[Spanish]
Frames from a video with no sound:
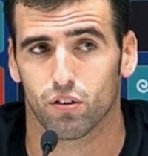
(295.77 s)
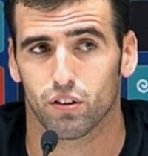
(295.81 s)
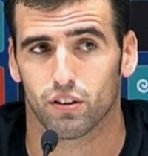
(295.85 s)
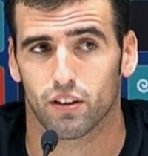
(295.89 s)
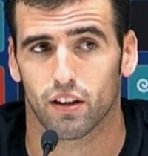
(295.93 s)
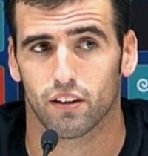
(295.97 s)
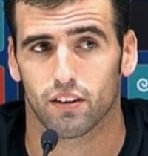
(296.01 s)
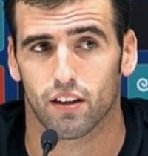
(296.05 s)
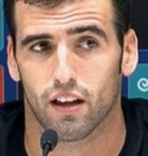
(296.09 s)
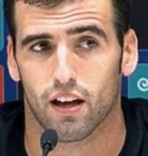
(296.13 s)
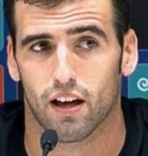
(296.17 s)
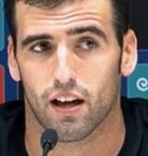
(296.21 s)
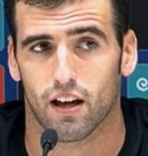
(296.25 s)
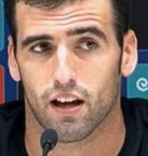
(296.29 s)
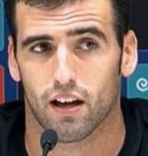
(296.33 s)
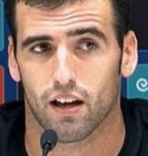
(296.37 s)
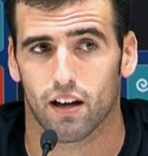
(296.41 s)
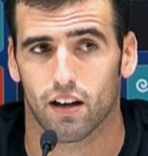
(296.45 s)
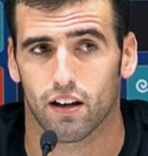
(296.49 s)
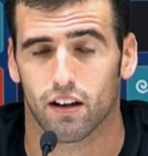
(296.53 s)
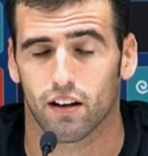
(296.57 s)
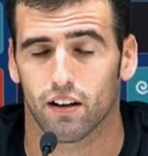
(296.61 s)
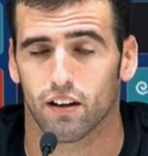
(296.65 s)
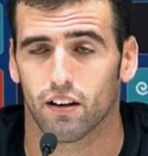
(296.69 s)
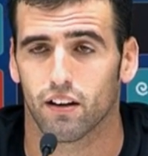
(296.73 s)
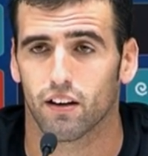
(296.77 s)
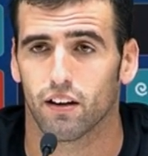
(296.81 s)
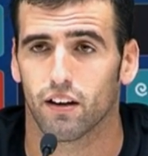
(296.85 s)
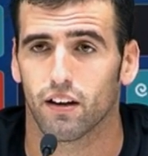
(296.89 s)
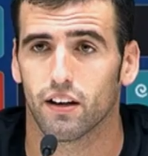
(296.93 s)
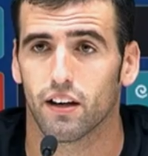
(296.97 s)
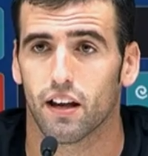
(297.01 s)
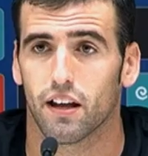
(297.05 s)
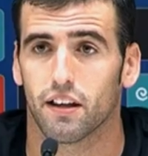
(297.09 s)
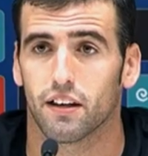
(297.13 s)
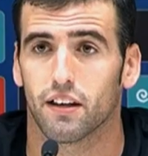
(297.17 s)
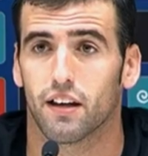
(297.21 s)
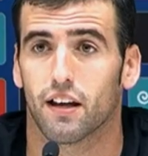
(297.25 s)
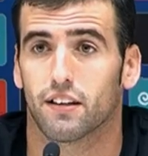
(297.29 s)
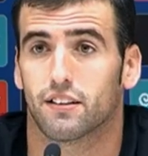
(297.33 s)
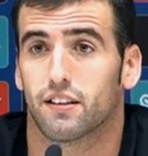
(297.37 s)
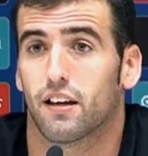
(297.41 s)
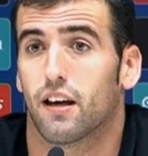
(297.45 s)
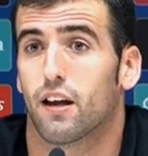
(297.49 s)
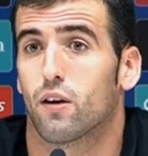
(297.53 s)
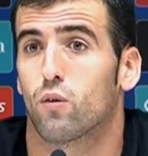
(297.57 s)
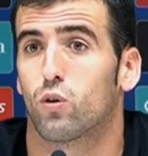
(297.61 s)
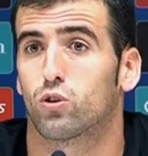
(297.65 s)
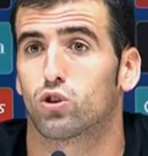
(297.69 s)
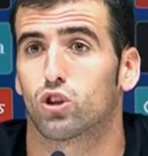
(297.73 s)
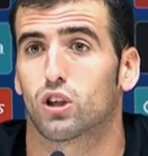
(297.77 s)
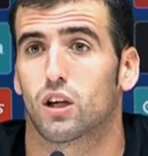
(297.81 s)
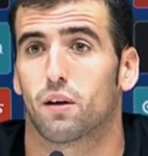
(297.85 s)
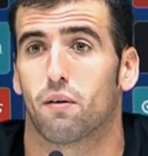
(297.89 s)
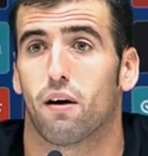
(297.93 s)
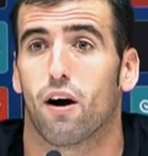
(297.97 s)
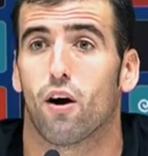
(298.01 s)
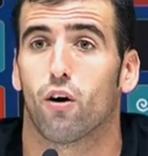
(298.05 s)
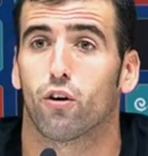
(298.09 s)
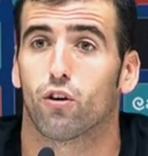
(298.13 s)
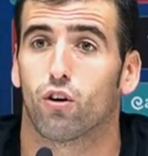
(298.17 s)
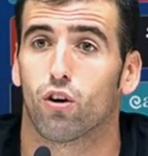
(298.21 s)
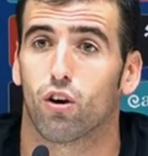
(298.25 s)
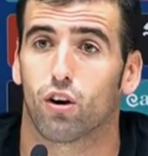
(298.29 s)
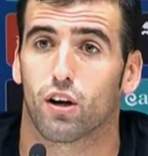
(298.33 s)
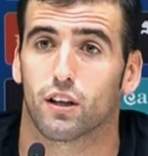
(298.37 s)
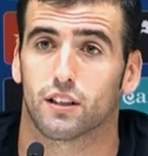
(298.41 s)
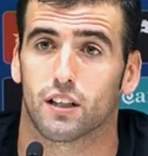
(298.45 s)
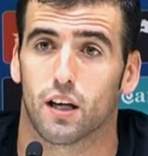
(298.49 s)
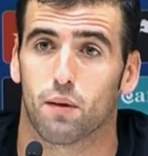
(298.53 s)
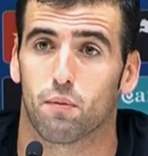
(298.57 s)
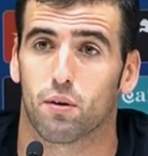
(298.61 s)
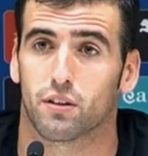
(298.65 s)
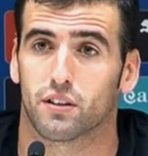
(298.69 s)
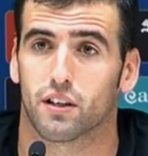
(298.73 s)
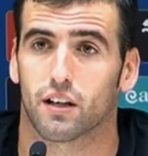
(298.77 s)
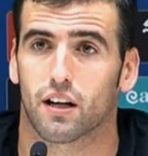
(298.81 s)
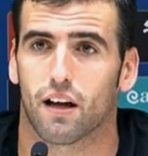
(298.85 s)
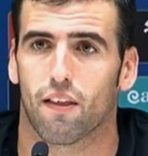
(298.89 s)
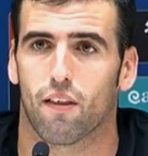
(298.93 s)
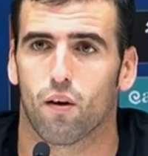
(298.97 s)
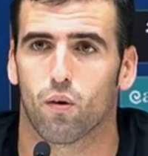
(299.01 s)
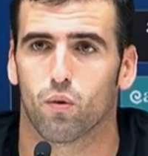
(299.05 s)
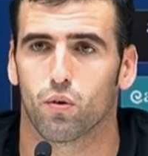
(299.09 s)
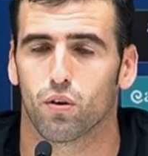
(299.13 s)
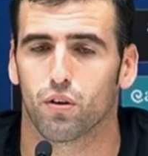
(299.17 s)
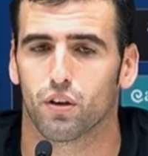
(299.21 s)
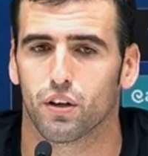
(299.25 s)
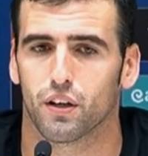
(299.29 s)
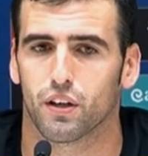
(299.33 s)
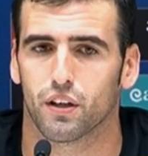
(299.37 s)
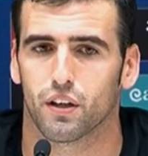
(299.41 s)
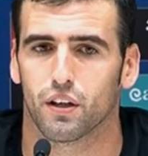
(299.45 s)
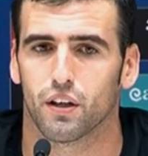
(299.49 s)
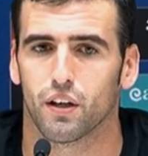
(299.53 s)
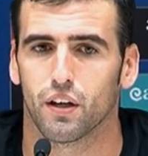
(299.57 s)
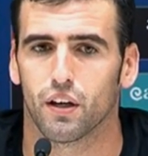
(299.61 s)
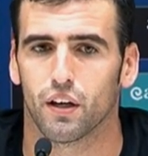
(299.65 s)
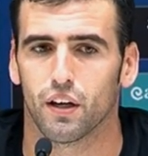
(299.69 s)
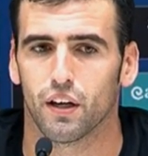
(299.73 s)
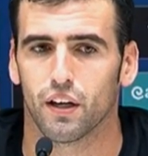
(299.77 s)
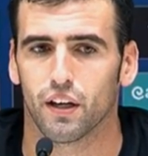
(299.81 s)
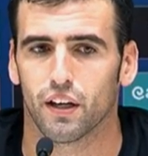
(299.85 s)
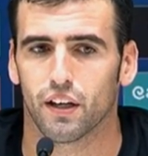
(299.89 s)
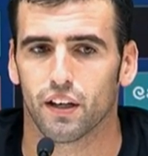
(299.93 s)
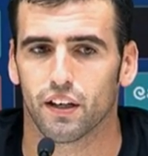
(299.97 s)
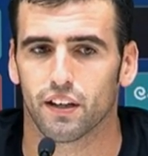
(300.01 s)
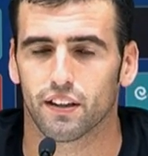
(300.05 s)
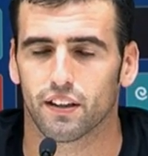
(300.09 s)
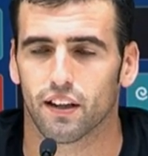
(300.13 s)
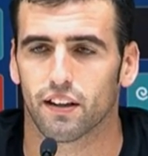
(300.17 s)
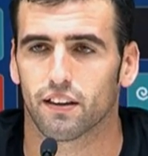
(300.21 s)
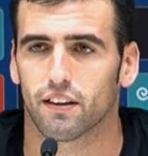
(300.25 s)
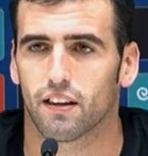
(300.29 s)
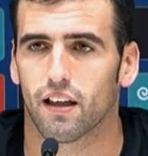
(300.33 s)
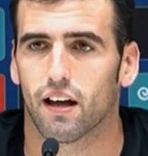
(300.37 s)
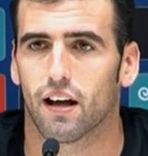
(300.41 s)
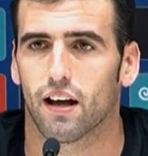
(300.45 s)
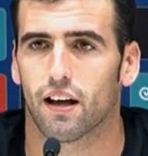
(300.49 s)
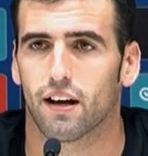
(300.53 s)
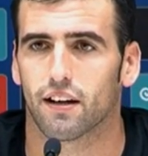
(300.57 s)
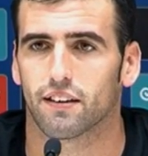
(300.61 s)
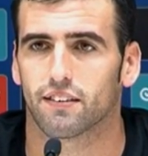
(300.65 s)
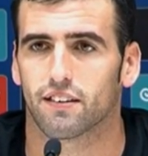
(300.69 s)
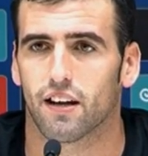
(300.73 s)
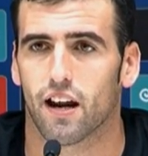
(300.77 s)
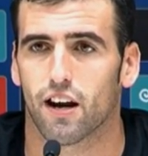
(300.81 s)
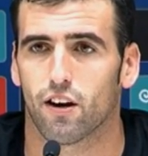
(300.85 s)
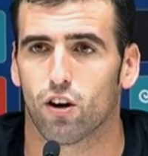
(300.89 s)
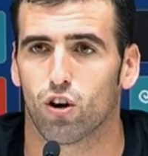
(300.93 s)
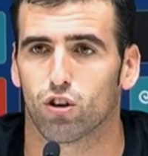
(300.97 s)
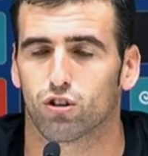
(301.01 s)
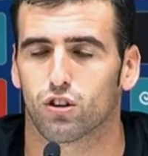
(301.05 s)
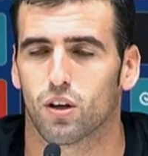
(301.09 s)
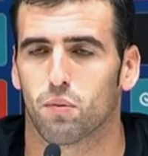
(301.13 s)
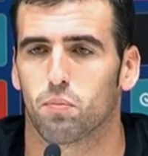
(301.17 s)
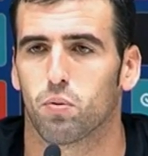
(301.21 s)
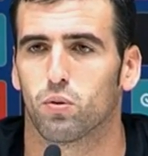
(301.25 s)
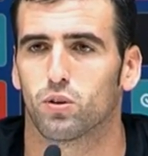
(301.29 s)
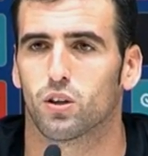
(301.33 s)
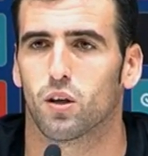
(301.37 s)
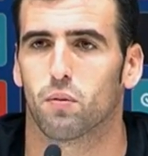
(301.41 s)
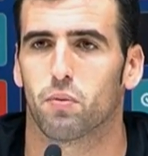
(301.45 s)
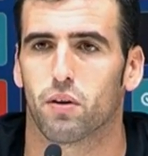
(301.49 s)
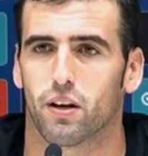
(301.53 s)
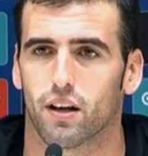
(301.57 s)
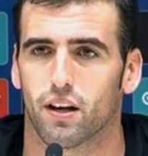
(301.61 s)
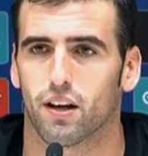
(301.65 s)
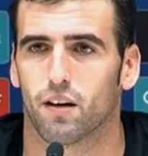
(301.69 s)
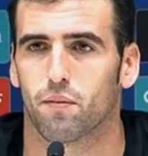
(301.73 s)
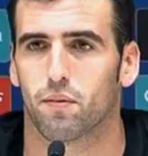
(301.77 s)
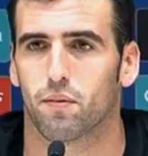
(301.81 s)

intentar ir allí a hacer nuestro trabajo, ¿no? lo que sabemos hacer cada uno y intentar traernos los tres puntos para,